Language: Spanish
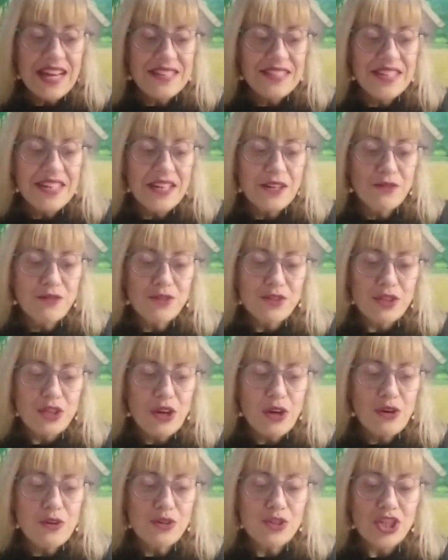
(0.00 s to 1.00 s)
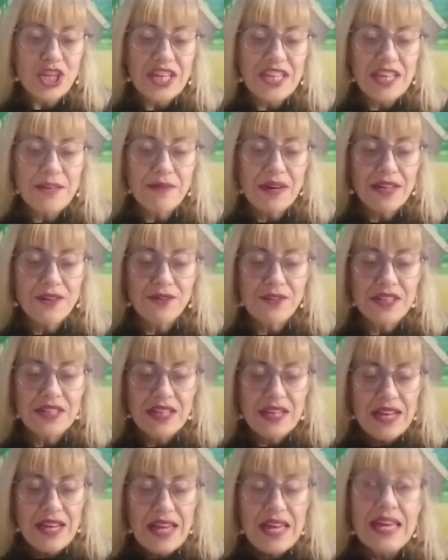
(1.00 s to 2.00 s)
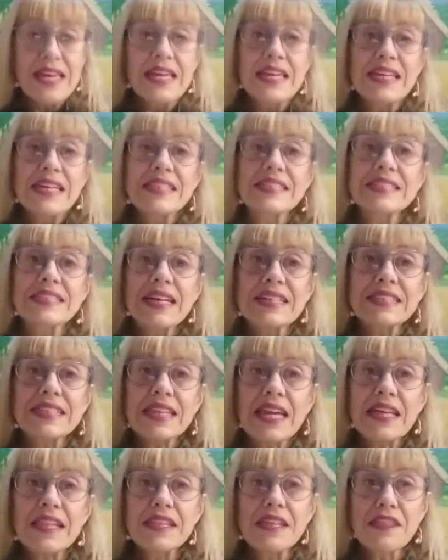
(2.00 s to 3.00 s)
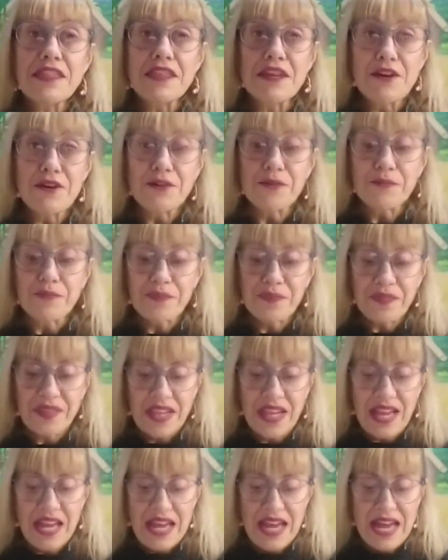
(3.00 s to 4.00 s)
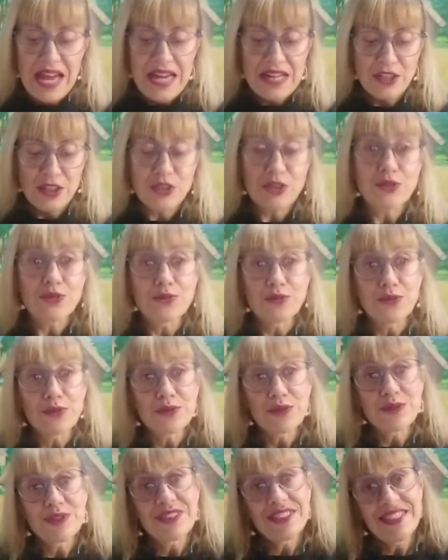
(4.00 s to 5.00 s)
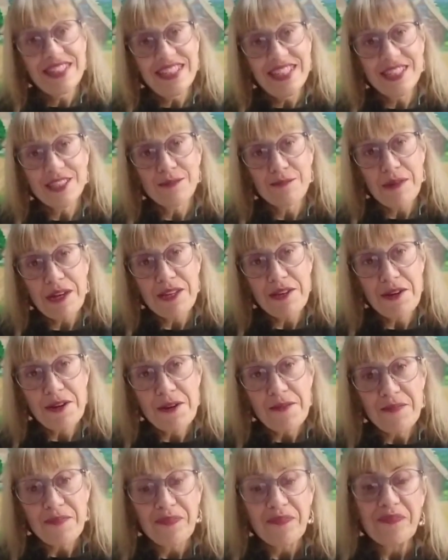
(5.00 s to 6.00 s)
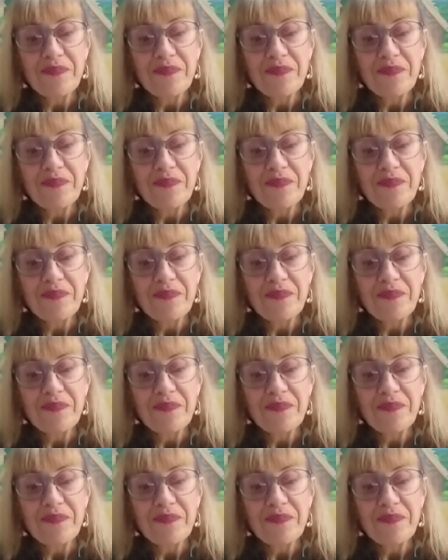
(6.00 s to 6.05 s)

gallegos los que llevaron esta tradición al sur español.